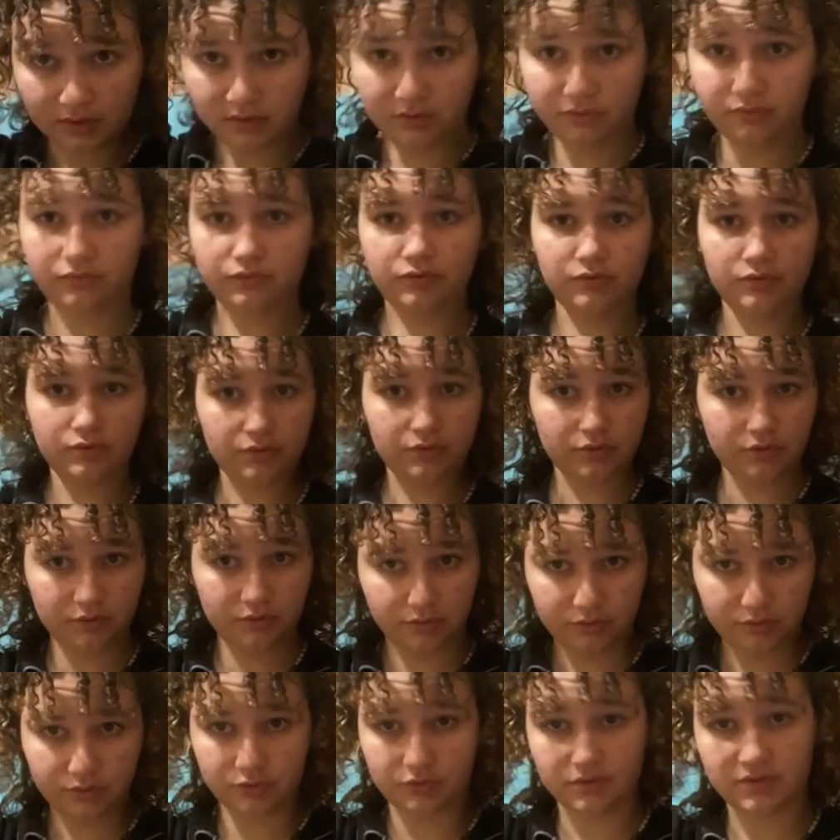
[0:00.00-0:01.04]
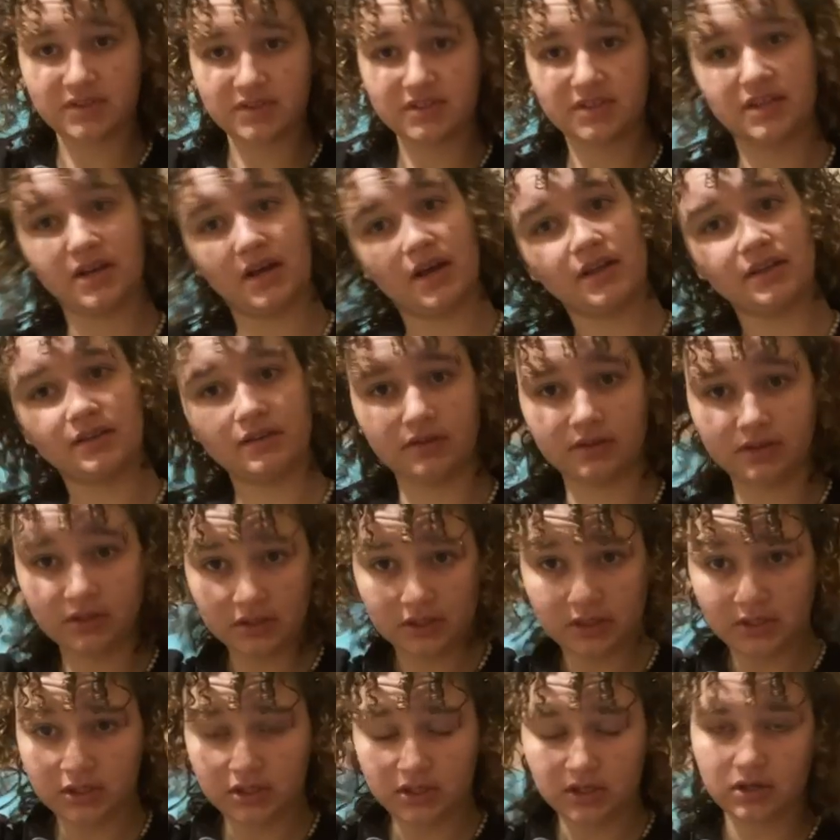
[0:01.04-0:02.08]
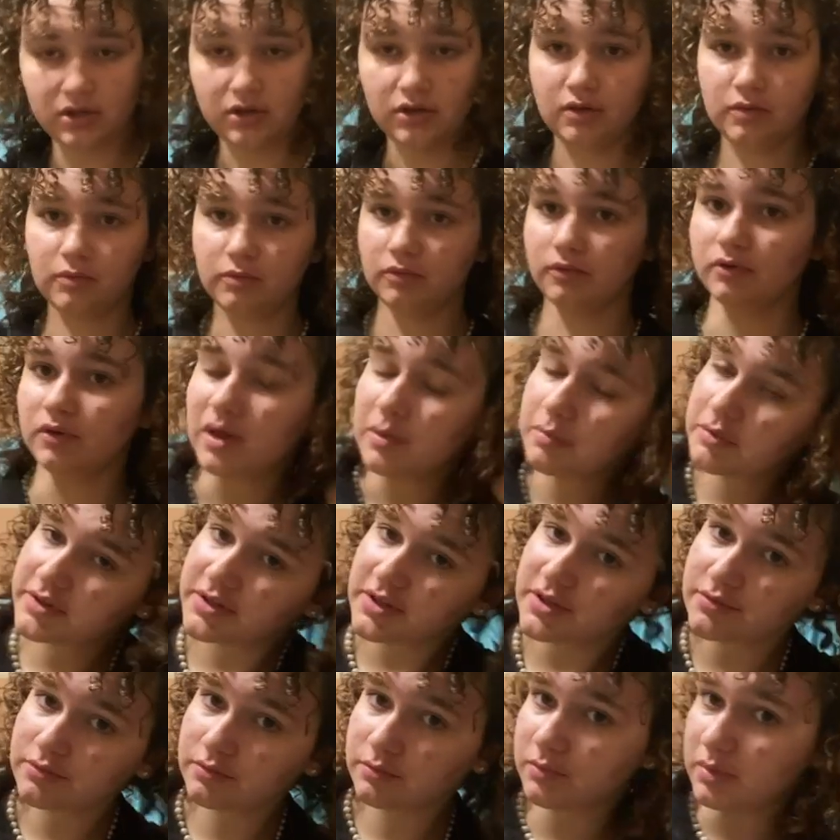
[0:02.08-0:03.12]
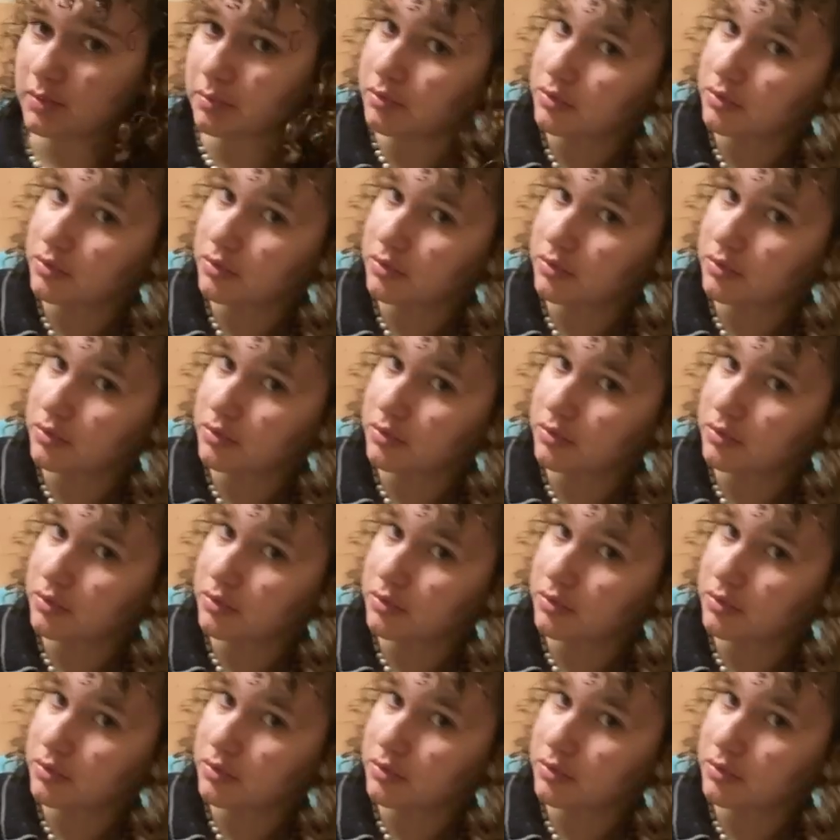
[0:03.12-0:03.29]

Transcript: il faut que je scanne euh, l'appréciation de mes